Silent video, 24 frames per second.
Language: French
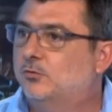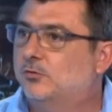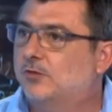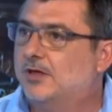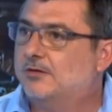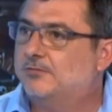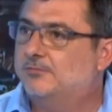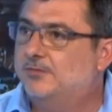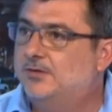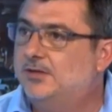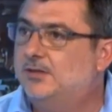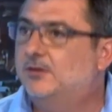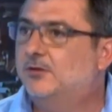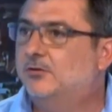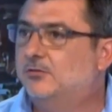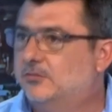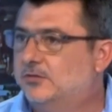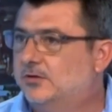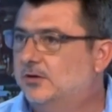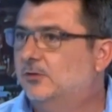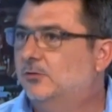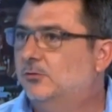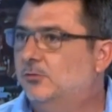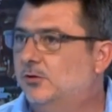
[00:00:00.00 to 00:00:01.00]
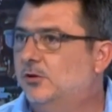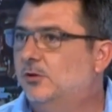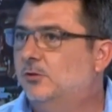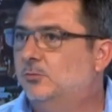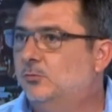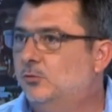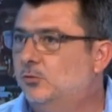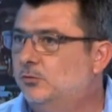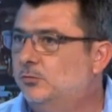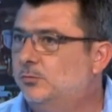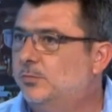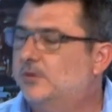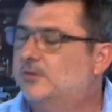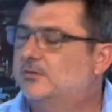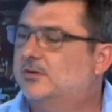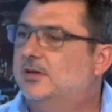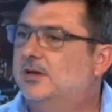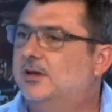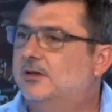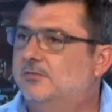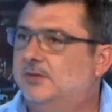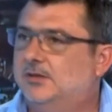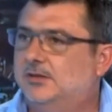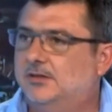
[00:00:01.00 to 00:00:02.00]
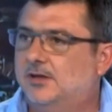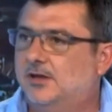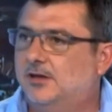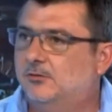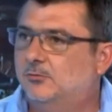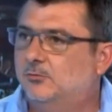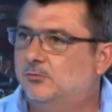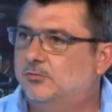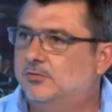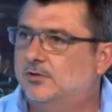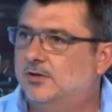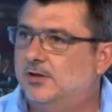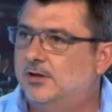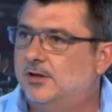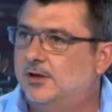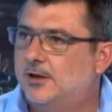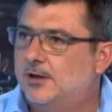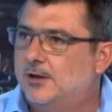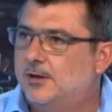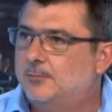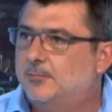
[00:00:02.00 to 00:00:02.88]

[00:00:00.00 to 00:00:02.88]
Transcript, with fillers: On a financé le néobus parce qu'il avait été annoncé,